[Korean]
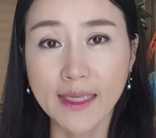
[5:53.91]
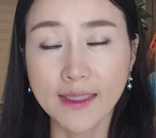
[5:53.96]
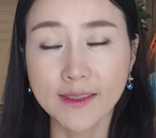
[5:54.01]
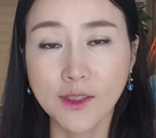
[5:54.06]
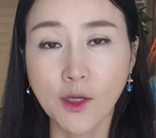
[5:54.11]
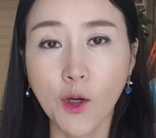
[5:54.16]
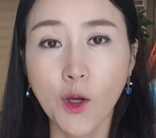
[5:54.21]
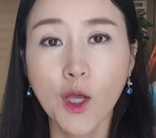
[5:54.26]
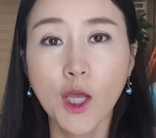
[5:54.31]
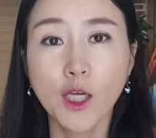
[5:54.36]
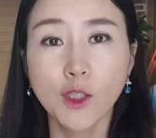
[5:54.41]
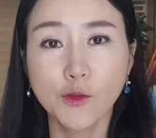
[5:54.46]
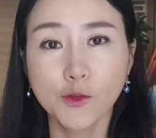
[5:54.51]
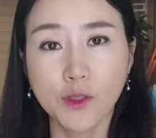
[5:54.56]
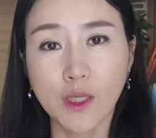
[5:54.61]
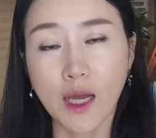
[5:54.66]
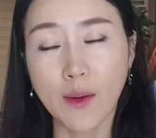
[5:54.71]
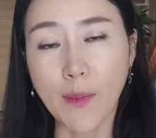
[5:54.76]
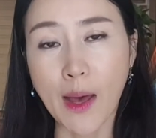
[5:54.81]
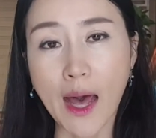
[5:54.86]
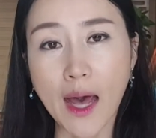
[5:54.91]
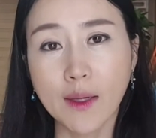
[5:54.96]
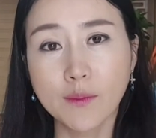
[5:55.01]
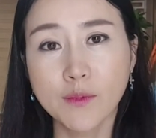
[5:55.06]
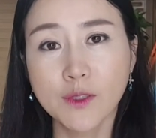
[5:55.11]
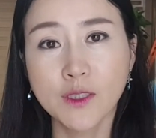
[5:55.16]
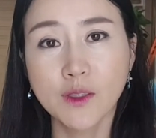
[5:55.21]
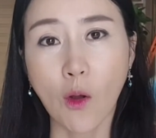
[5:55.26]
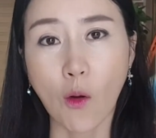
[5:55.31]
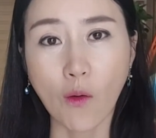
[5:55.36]
그래서 우리가
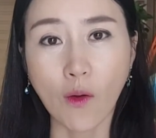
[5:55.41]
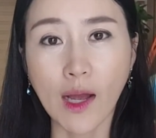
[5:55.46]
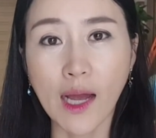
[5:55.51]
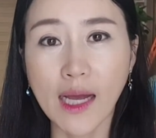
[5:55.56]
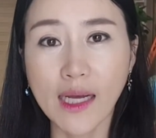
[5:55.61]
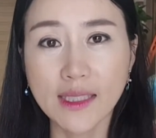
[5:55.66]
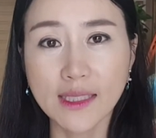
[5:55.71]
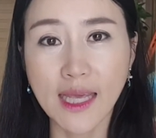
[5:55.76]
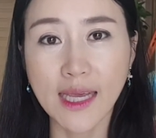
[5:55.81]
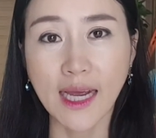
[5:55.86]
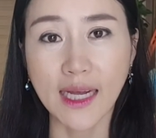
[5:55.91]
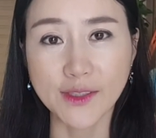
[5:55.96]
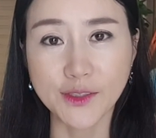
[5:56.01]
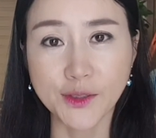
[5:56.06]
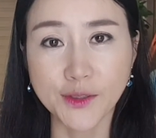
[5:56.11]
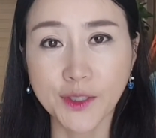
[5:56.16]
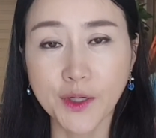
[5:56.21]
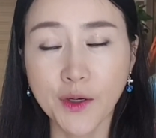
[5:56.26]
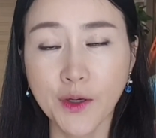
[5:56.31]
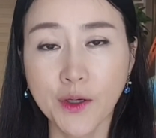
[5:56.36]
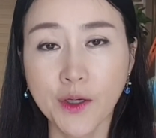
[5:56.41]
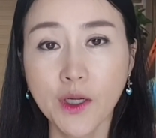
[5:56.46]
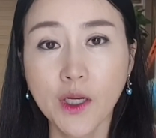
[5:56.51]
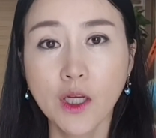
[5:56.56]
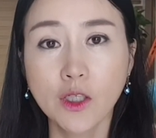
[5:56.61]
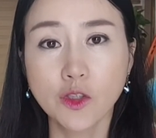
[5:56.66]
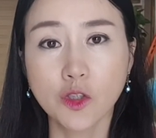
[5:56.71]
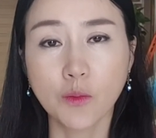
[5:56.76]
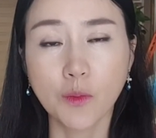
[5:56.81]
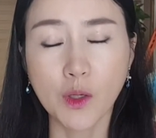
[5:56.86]
마음을 건강하게 가져서
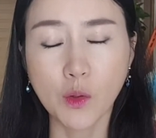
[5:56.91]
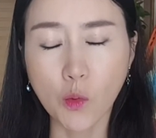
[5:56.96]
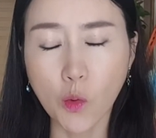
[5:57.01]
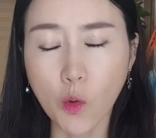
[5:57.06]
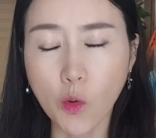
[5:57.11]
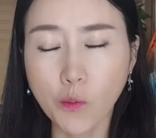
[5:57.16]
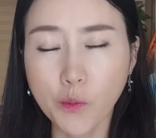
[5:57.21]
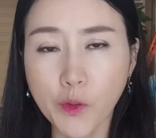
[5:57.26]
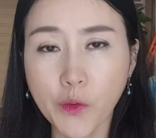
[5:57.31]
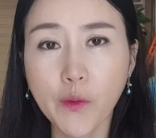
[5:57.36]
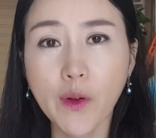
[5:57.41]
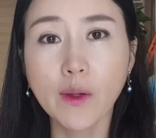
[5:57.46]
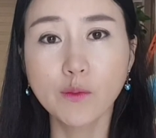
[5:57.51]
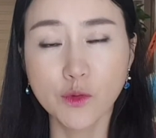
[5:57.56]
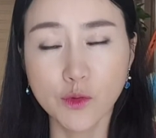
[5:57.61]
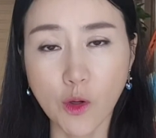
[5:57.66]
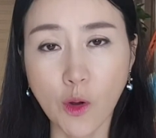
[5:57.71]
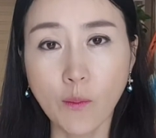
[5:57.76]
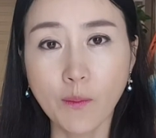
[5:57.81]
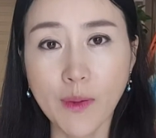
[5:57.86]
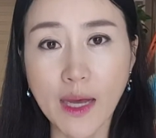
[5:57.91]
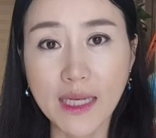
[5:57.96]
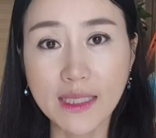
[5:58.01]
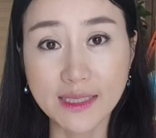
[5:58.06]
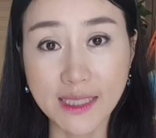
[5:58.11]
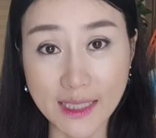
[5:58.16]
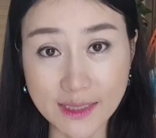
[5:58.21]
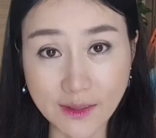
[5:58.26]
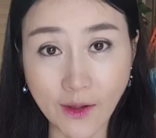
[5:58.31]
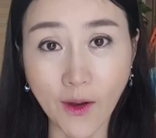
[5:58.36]
정말 꼭 필요한 물건만
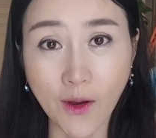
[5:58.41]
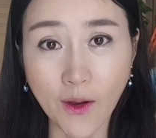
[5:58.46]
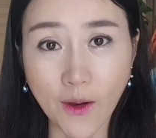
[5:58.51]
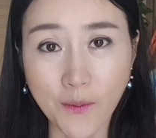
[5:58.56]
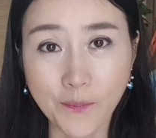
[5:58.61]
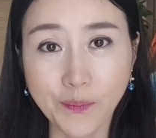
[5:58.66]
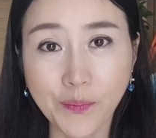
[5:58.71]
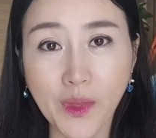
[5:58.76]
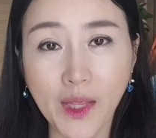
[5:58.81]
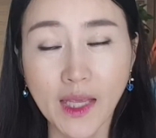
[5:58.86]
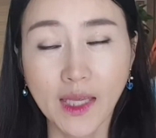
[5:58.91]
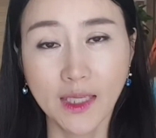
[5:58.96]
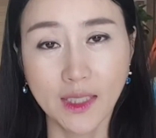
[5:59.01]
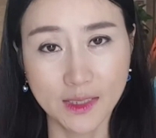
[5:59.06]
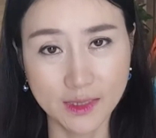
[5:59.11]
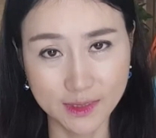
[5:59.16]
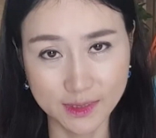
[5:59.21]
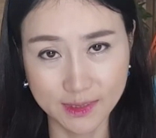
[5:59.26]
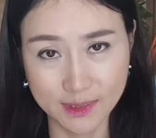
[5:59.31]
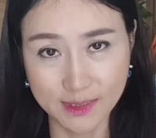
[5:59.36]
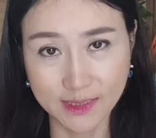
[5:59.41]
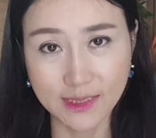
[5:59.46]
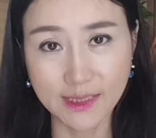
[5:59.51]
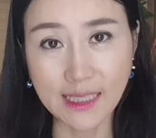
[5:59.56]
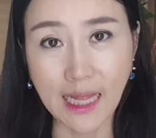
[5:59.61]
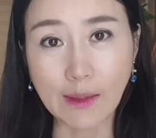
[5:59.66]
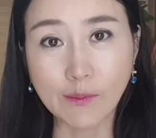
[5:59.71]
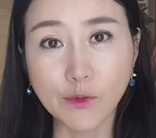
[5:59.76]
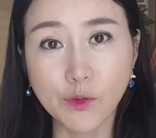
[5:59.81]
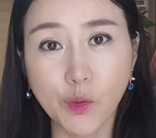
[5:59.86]
사서 어, 그
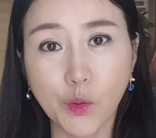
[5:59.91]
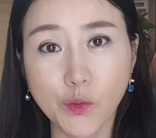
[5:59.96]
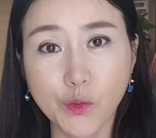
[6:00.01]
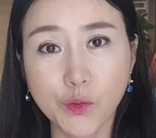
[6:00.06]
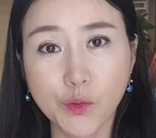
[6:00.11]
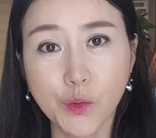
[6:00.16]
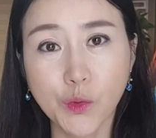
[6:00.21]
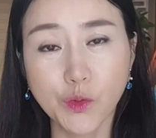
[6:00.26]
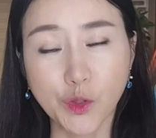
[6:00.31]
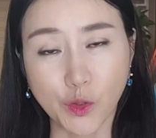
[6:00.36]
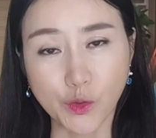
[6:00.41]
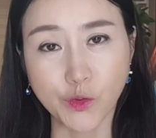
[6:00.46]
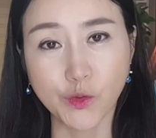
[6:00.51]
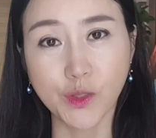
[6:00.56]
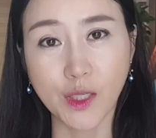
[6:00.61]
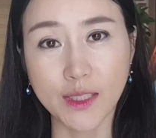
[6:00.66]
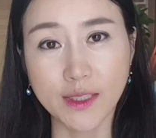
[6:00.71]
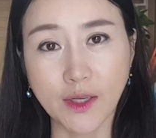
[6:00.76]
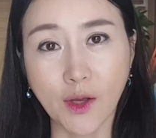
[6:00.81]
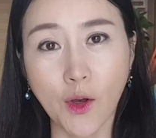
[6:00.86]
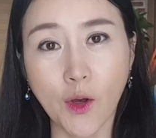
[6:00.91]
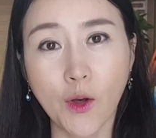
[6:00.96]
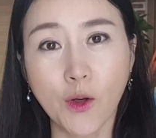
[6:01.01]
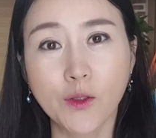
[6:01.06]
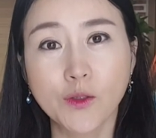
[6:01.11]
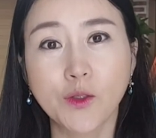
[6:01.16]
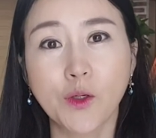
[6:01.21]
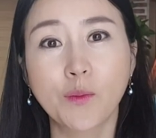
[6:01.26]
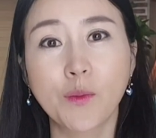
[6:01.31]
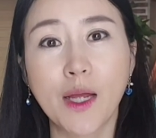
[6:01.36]
남은 돈으로
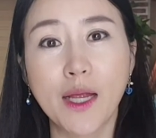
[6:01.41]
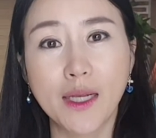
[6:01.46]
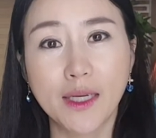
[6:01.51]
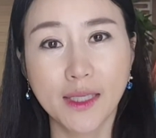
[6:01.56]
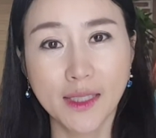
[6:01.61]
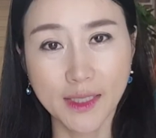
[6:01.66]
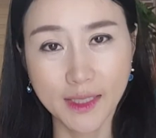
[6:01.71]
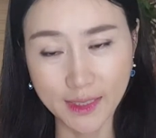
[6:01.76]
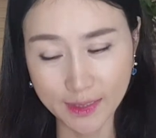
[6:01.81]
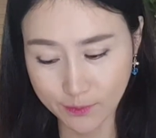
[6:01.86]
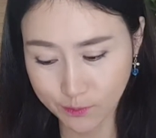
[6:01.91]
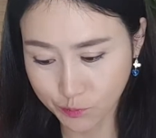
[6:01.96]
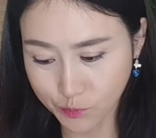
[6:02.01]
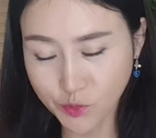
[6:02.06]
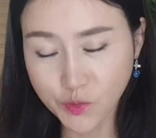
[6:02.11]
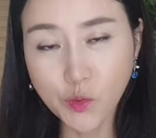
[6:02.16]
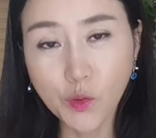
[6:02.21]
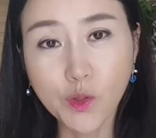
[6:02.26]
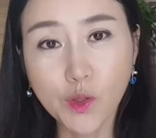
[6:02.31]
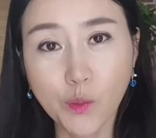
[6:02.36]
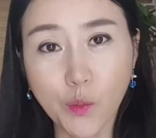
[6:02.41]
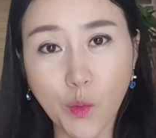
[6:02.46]
저축해서 정말 큰 돈을